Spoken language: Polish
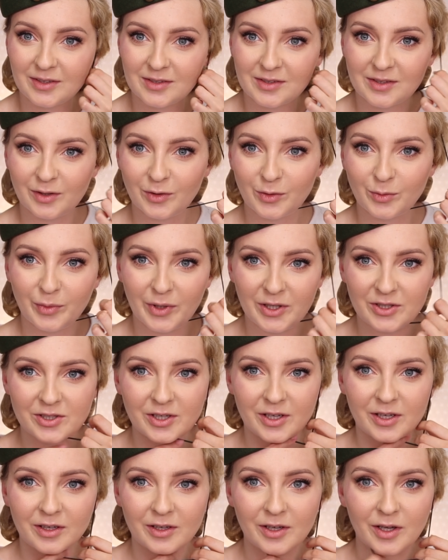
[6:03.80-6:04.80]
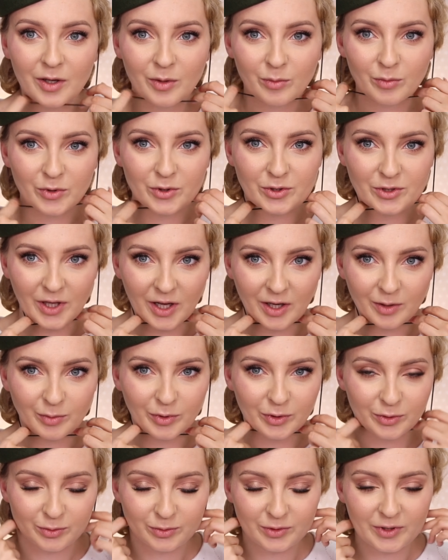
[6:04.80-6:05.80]
jest na gumeczkę. Można
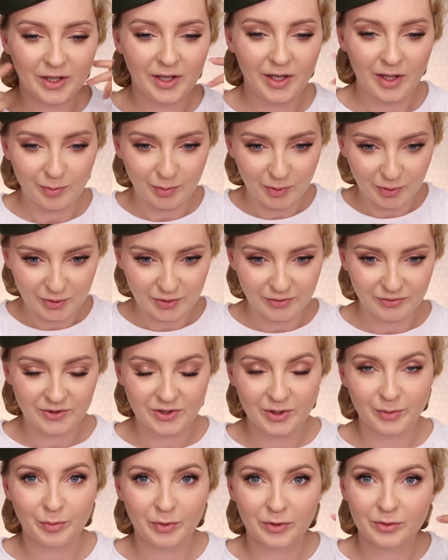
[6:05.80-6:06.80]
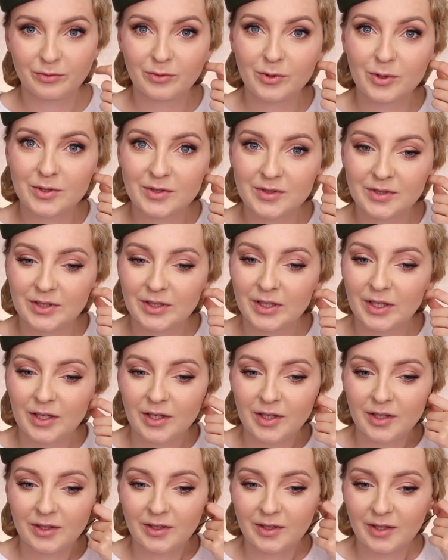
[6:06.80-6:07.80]
albo tutaj, albo oczywiście pod włosy.
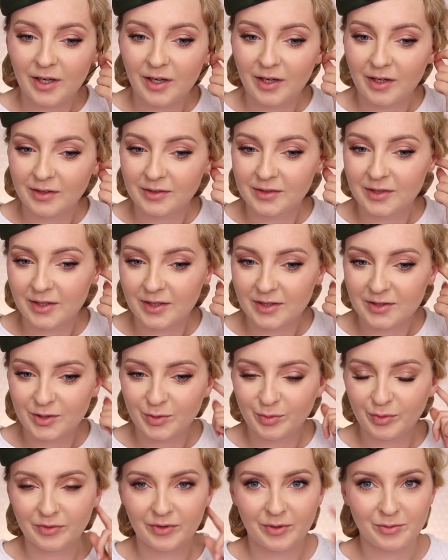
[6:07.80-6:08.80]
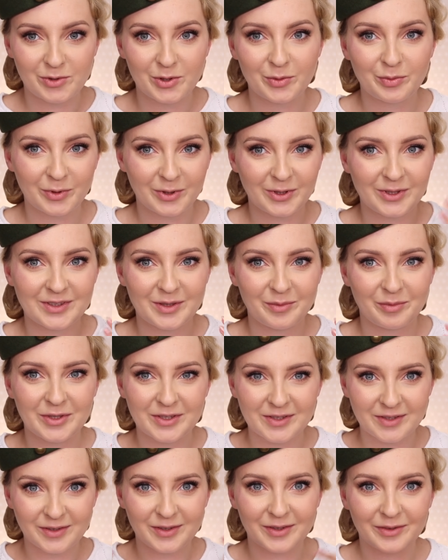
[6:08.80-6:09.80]
Ja teraz, żeby Wam szybko je
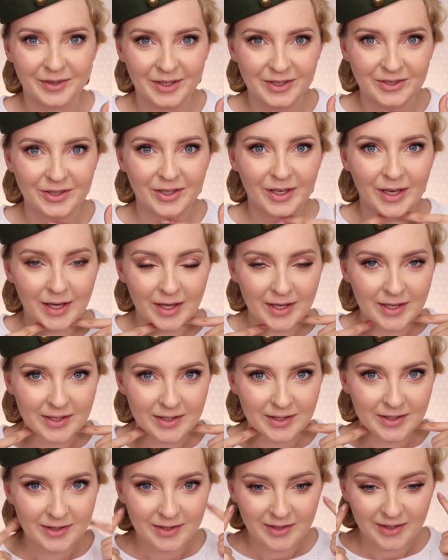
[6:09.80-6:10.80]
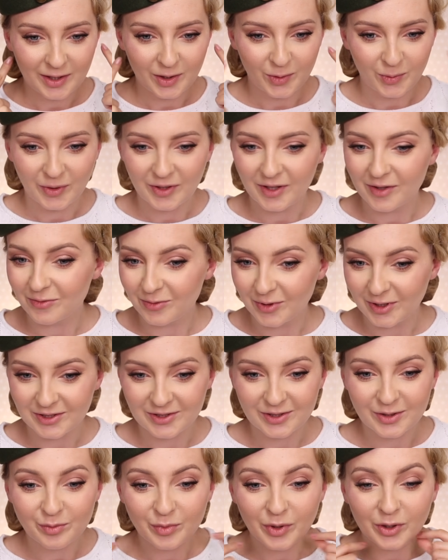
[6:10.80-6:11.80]
zaprezentować, nakładam
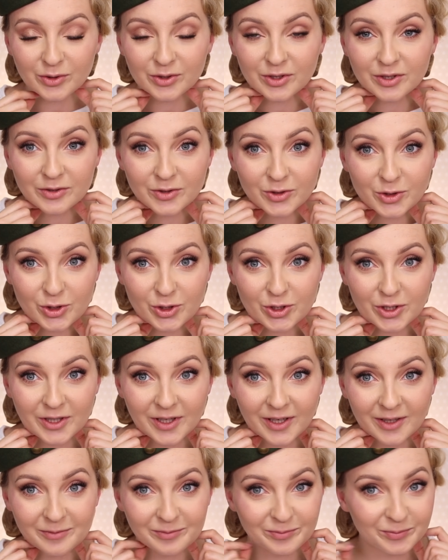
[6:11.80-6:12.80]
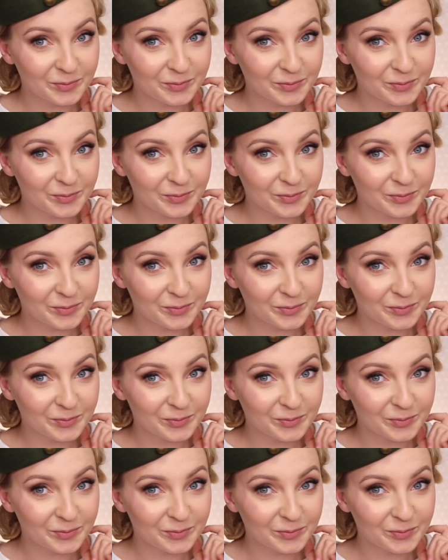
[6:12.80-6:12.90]
właśnie pod szyję.